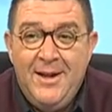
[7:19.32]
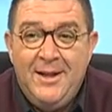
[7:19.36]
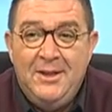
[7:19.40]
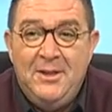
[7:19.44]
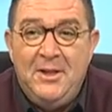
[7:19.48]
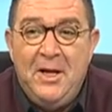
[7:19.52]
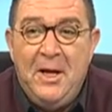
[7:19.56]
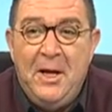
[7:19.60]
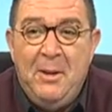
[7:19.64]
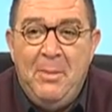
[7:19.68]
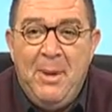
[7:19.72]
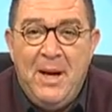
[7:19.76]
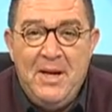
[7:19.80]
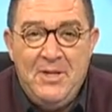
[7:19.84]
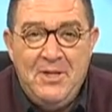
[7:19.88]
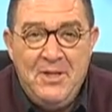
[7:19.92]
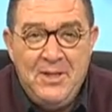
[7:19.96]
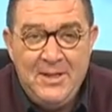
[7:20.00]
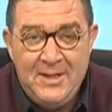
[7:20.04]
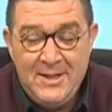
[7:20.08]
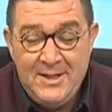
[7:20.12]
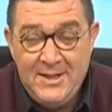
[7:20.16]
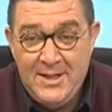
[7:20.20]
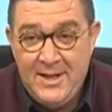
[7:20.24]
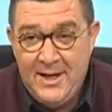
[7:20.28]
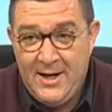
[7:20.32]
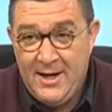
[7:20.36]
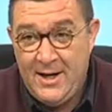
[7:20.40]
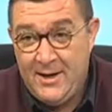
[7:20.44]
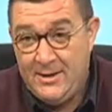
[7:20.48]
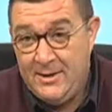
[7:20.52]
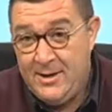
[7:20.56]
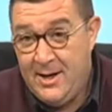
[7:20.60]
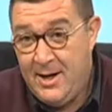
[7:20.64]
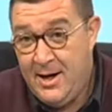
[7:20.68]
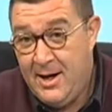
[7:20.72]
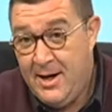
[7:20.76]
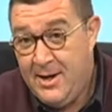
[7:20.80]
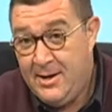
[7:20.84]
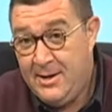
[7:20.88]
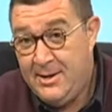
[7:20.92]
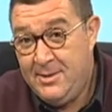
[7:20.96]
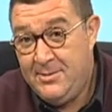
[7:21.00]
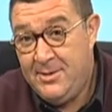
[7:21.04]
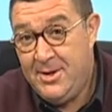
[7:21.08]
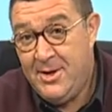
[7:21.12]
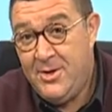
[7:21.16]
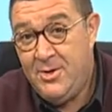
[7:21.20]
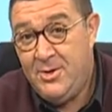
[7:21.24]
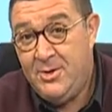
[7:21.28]
Dırbacı Serhat derlerdi
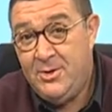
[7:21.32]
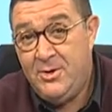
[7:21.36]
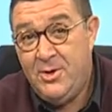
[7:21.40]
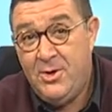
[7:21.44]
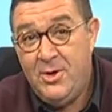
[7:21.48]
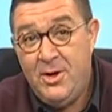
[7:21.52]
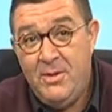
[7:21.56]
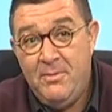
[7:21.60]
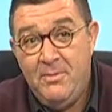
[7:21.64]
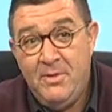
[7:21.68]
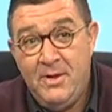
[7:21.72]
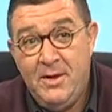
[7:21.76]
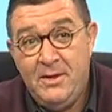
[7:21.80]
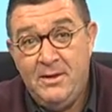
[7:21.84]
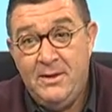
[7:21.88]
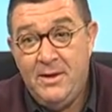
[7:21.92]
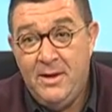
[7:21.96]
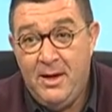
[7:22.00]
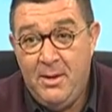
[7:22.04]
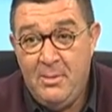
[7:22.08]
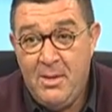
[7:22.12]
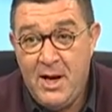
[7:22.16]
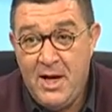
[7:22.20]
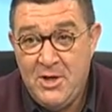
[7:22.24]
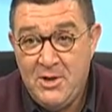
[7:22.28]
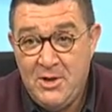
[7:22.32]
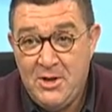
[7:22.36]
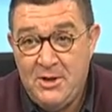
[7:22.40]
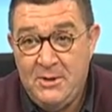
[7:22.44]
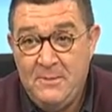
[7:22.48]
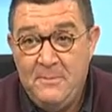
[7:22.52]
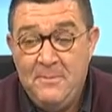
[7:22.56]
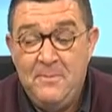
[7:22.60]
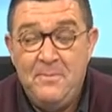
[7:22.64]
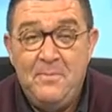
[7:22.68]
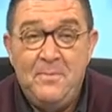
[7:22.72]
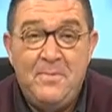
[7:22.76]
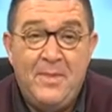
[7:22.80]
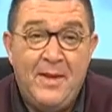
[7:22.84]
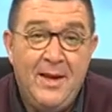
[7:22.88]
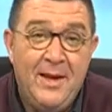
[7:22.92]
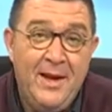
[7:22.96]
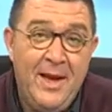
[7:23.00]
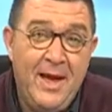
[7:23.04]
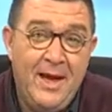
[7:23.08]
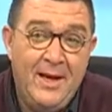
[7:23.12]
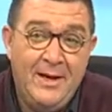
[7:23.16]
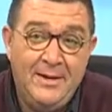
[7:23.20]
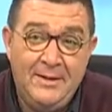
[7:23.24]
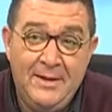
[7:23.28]
o dönemde. Dırbacı.
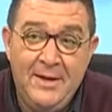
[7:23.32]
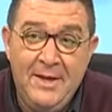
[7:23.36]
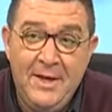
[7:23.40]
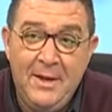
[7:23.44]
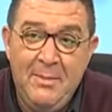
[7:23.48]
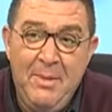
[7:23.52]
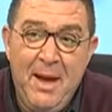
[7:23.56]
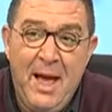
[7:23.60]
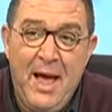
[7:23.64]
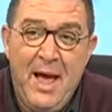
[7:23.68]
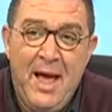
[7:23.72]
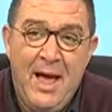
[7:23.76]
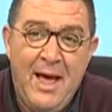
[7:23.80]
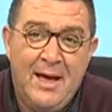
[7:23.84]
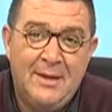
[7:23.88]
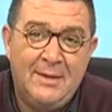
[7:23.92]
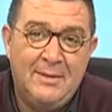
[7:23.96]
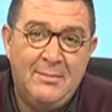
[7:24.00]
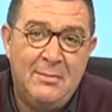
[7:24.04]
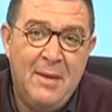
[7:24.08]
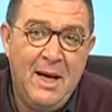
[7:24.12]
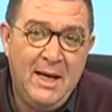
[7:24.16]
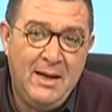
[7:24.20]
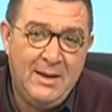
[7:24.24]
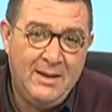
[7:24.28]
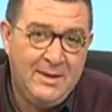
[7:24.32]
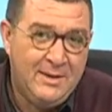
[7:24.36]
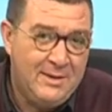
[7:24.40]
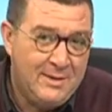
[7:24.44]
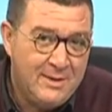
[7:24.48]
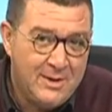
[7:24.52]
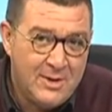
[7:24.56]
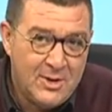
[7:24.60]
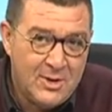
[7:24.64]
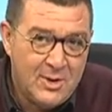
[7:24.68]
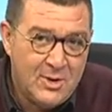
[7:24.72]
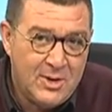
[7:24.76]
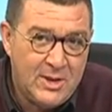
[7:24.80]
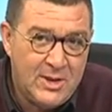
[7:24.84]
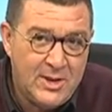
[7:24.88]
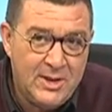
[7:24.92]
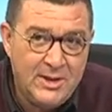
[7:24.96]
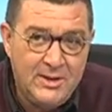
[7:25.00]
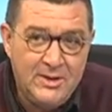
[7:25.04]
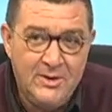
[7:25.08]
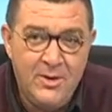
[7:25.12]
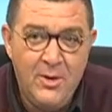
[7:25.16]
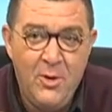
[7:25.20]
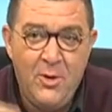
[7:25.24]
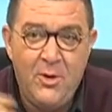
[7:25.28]
Yani dırba atmak
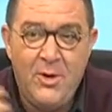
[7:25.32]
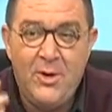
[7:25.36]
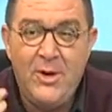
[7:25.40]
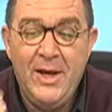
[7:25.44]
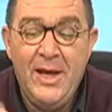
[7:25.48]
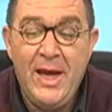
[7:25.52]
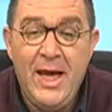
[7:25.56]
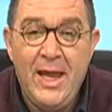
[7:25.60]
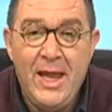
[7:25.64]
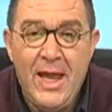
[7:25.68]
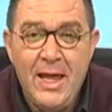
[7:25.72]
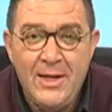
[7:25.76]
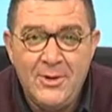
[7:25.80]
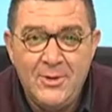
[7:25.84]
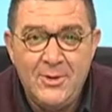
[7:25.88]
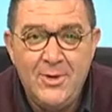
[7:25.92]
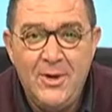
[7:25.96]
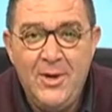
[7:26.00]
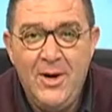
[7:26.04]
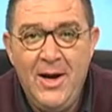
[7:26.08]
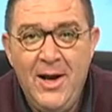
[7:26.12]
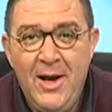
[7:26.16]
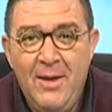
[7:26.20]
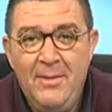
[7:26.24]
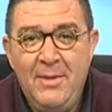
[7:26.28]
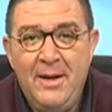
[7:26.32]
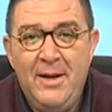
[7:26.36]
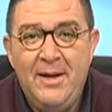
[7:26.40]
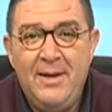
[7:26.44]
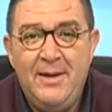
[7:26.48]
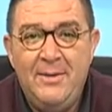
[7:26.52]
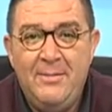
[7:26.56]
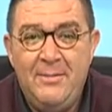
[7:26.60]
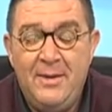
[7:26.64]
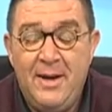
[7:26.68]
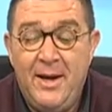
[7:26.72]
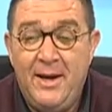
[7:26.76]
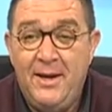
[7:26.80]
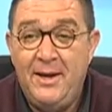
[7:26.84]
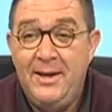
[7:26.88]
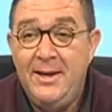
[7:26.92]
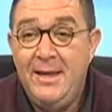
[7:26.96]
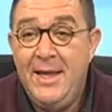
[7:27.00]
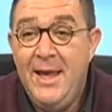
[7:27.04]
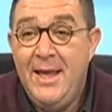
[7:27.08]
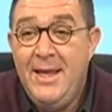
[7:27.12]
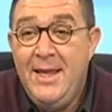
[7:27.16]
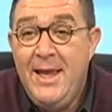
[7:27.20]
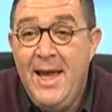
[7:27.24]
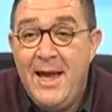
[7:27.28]
sıkıntı yok. Yalan söyleyebilirim yani.
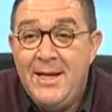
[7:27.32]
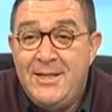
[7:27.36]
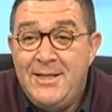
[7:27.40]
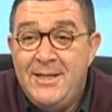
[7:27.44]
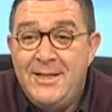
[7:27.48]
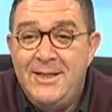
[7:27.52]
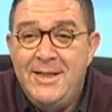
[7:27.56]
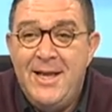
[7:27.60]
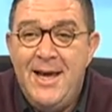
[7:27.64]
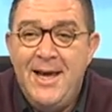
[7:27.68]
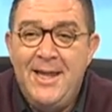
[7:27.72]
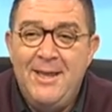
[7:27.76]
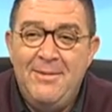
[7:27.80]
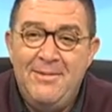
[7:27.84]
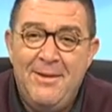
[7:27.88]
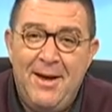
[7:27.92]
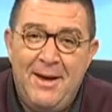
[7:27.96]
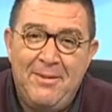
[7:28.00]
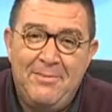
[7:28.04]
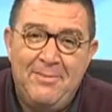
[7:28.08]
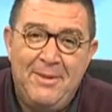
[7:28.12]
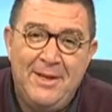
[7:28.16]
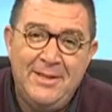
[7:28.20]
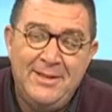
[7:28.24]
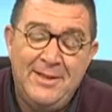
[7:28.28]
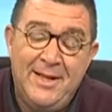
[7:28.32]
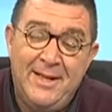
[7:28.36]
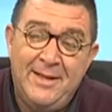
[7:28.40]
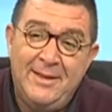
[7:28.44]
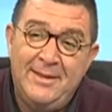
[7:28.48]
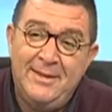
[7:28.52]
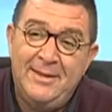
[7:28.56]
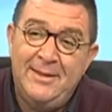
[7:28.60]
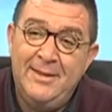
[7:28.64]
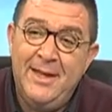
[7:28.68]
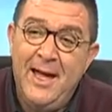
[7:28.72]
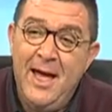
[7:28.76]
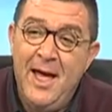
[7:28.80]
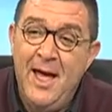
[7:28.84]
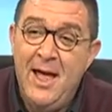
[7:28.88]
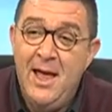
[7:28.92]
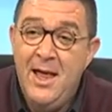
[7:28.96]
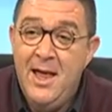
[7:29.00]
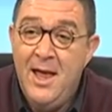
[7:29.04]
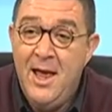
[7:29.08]
7 yaşındaydım harp başladığında.